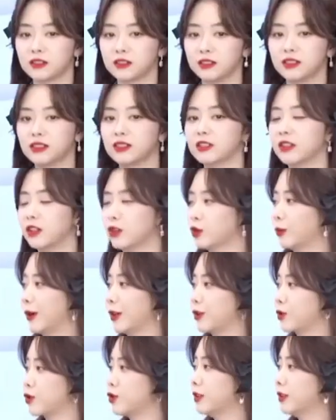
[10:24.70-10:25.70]
是七十二度
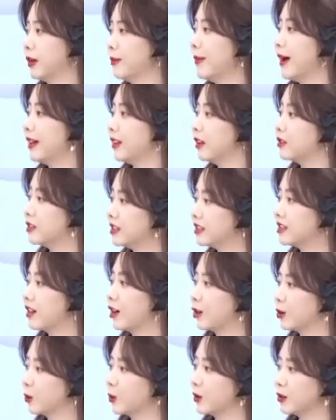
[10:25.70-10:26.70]
吧，有时候能买到七十
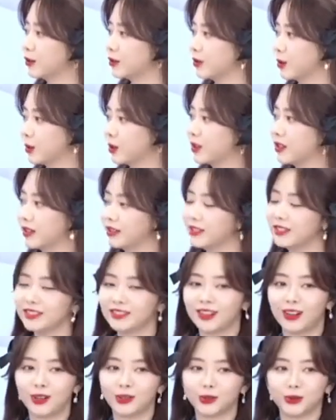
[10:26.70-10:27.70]
二度，我就我就喝七
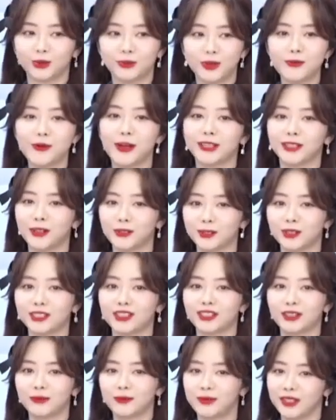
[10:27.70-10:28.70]
十二度，没买到我就
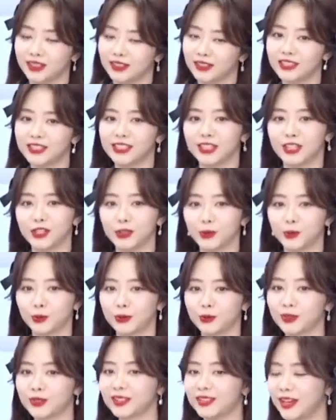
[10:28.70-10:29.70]
喝别的鲜牛乳，
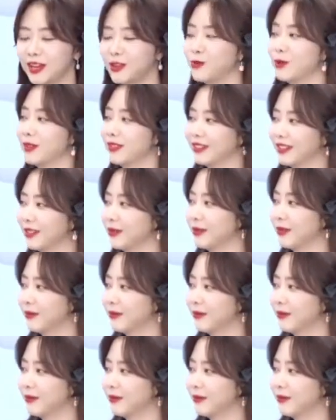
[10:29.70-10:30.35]
就三元的